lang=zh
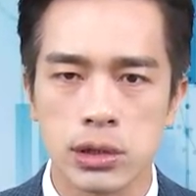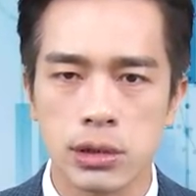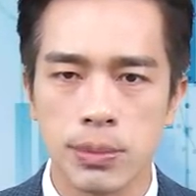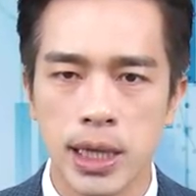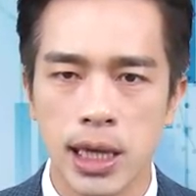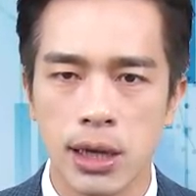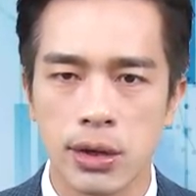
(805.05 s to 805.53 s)
这
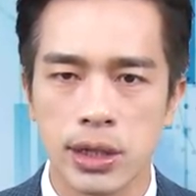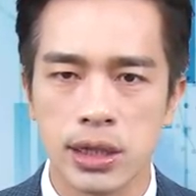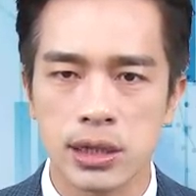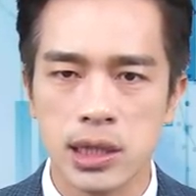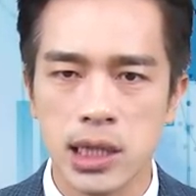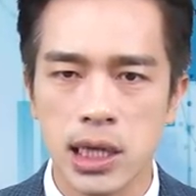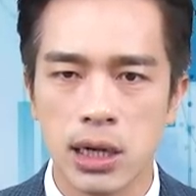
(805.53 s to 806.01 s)
边要有一个
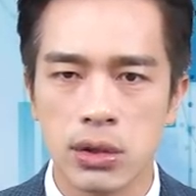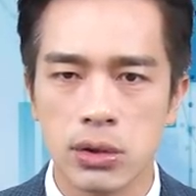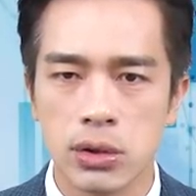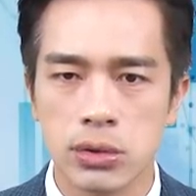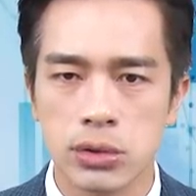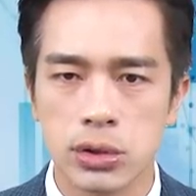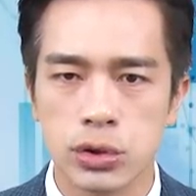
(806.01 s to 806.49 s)
跳
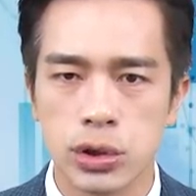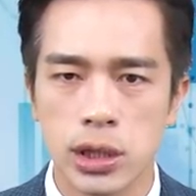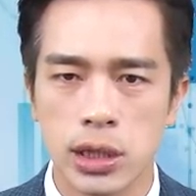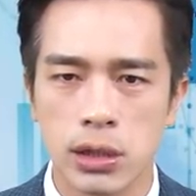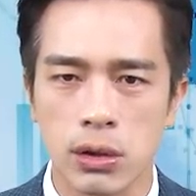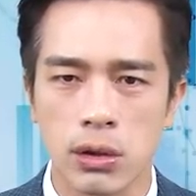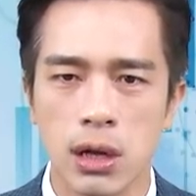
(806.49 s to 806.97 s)
空的缺
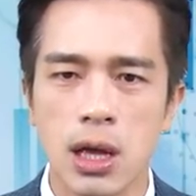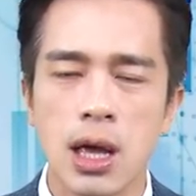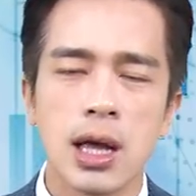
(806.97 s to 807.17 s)
口。